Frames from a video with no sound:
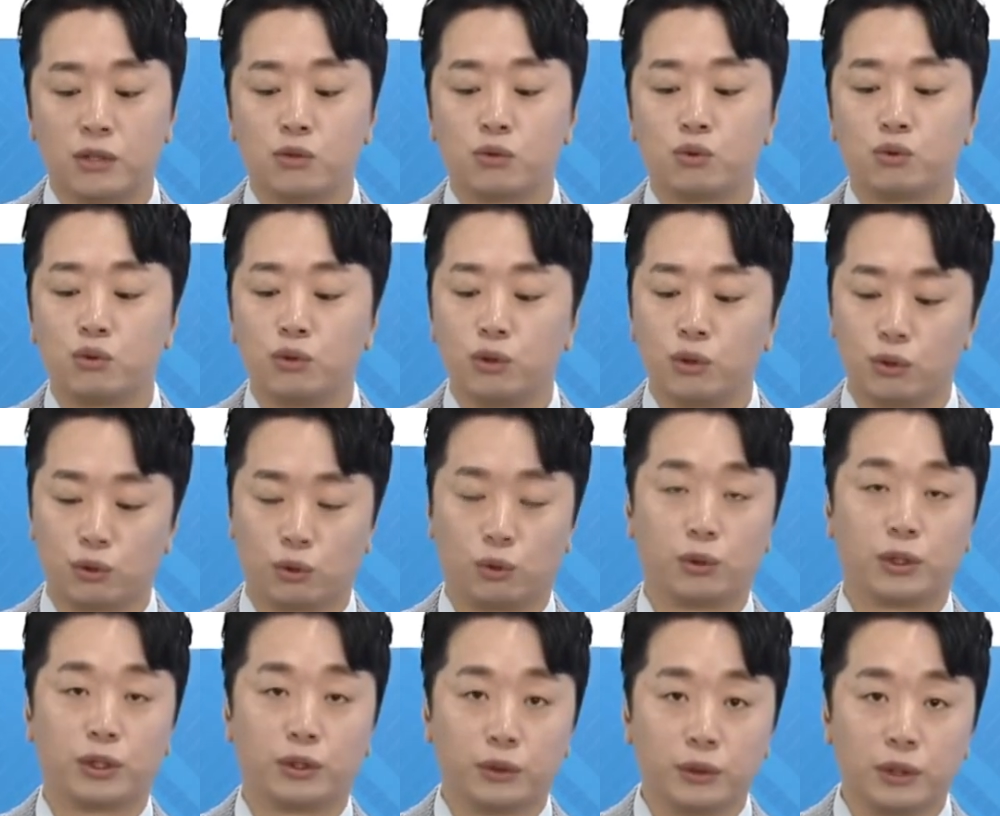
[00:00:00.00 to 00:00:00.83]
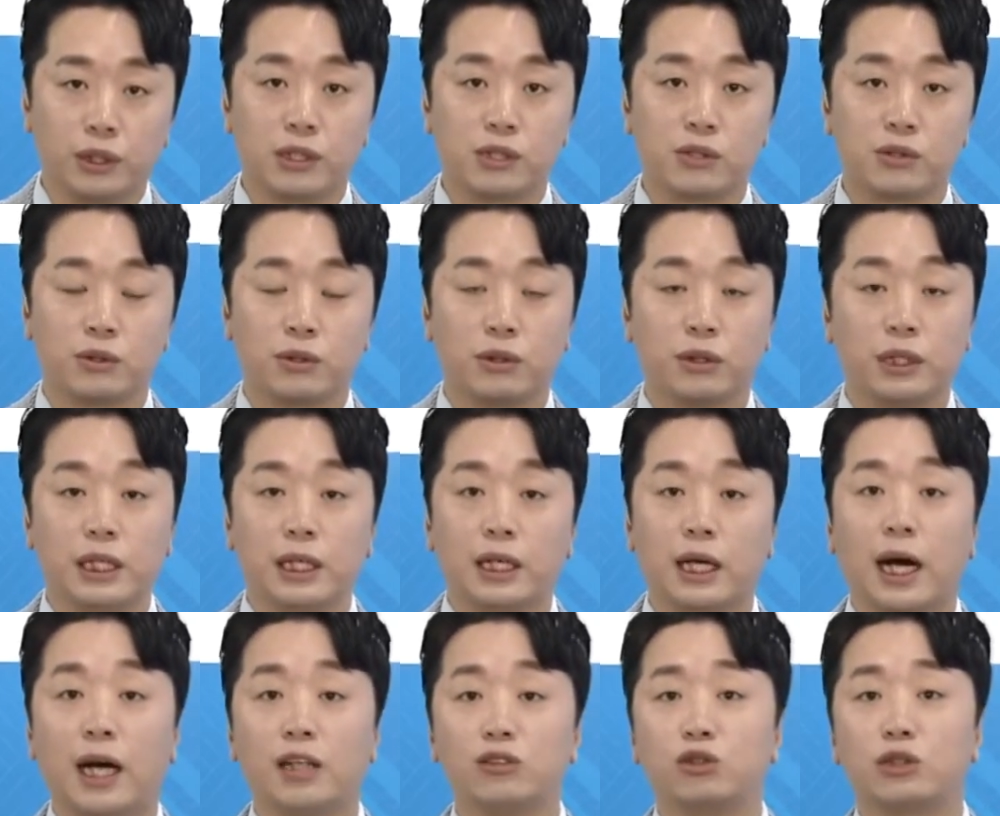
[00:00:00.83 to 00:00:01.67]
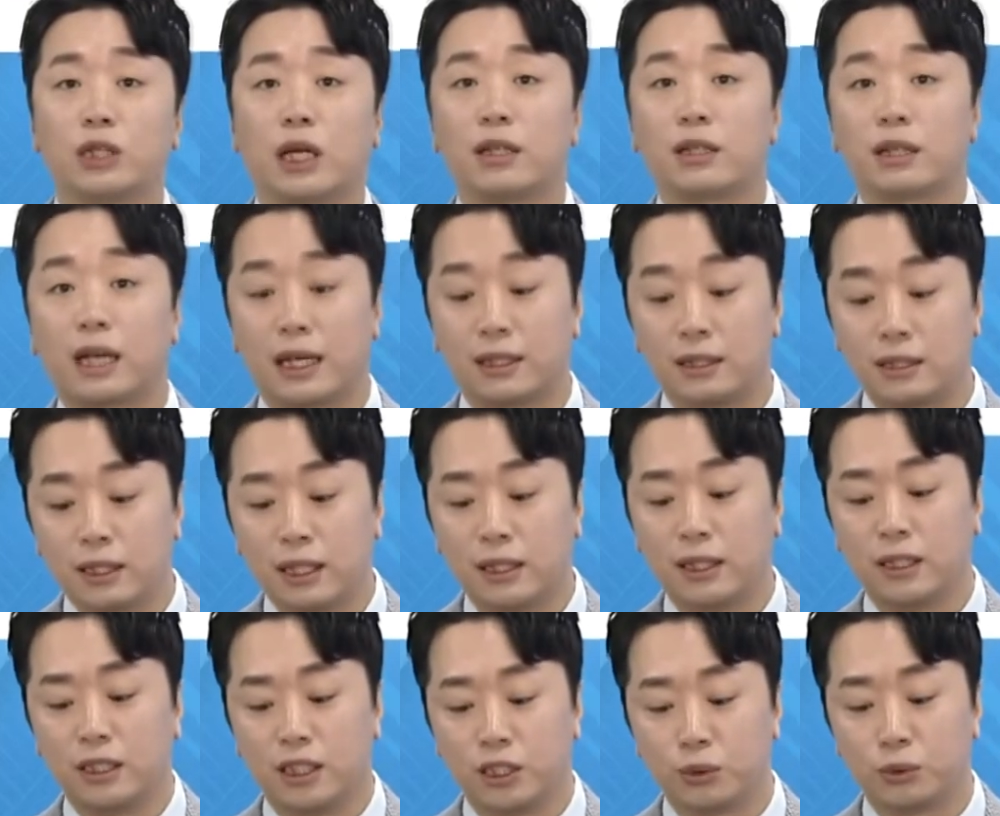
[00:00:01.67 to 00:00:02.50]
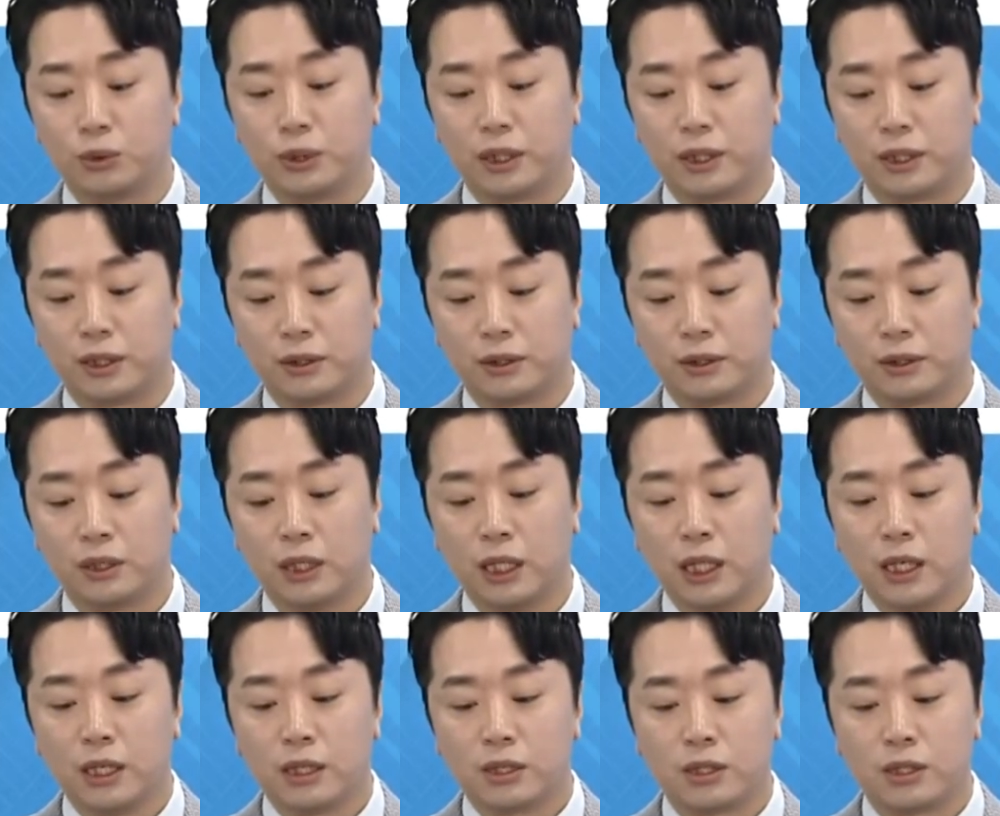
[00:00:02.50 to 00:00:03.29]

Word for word: 수익으로 오게 되어 있어요. 이게 아주 잔, 간단한 이론이에요.